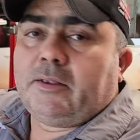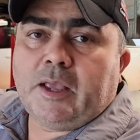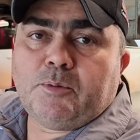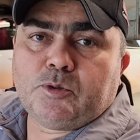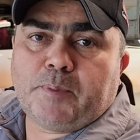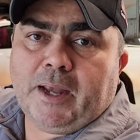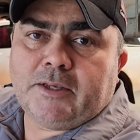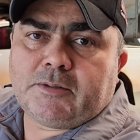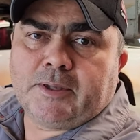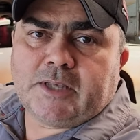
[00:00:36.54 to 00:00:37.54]
Temos um
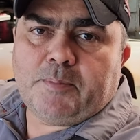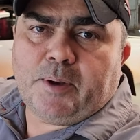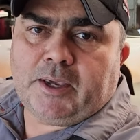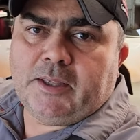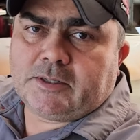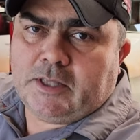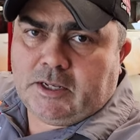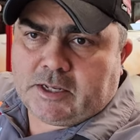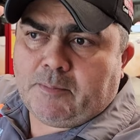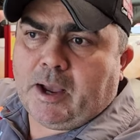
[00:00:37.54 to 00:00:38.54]
belíssimo exemplo aqui nesse
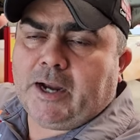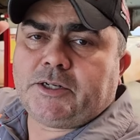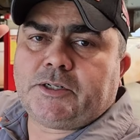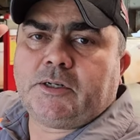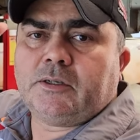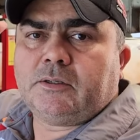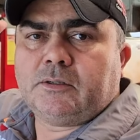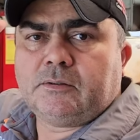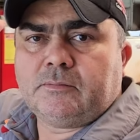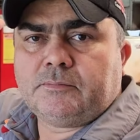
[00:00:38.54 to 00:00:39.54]
Nissan March,
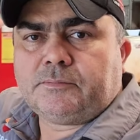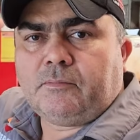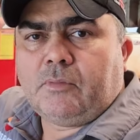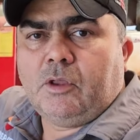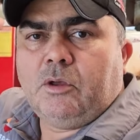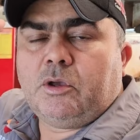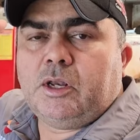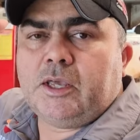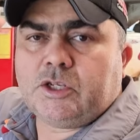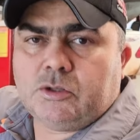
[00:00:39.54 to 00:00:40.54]

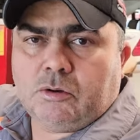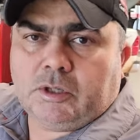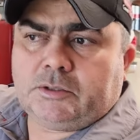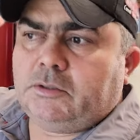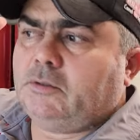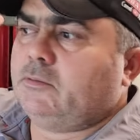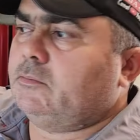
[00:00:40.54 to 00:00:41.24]
cliente nosso.